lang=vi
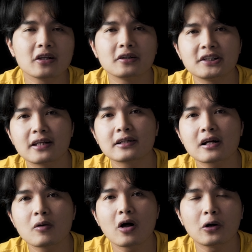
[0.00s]
trả lời nhanh
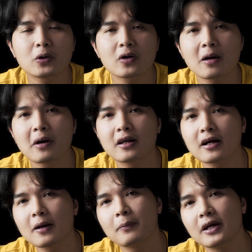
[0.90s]
các câu hỏi của các bạn đã
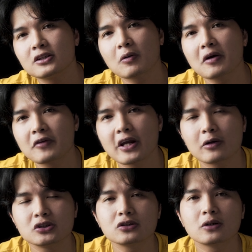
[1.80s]
comment trong cái video
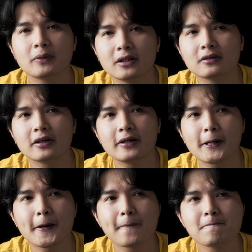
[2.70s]
trước của mình thì
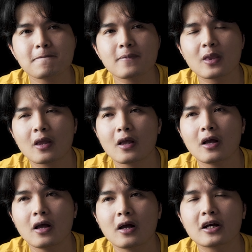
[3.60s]
à,
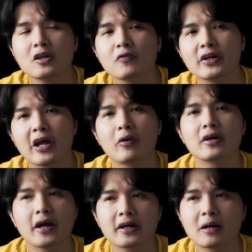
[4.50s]
kết thúc video ở
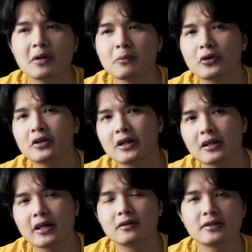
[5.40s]
đây cảm ơn mọi người đã
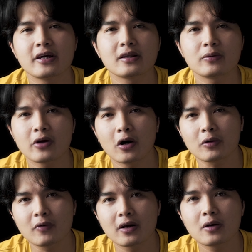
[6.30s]
dành thời gian theo
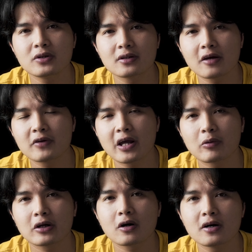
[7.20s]
dõi và nếu như thấy video
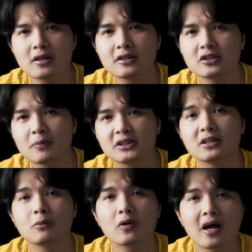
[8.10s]
này có ích thì cho mình
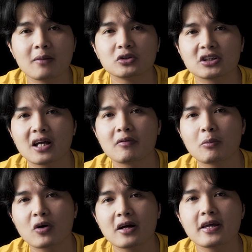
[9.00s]
xin một like một share và
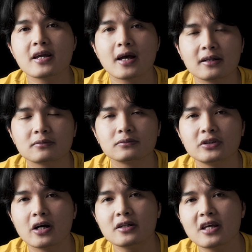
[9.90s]
một đăng ký kênh
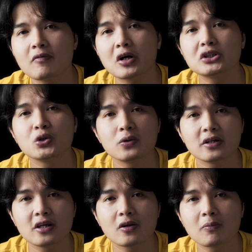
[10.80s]
nhớ nhấn vào cái chuông
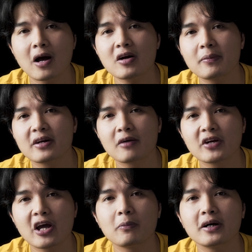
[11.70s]
để nhận thông báo khi mình ra
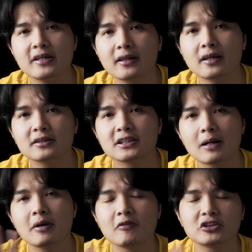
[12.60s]
video mới nhất nhé xin
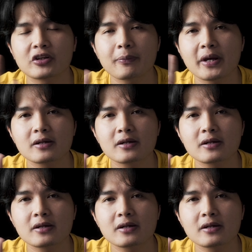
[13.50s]
cảm ơn và chào tạm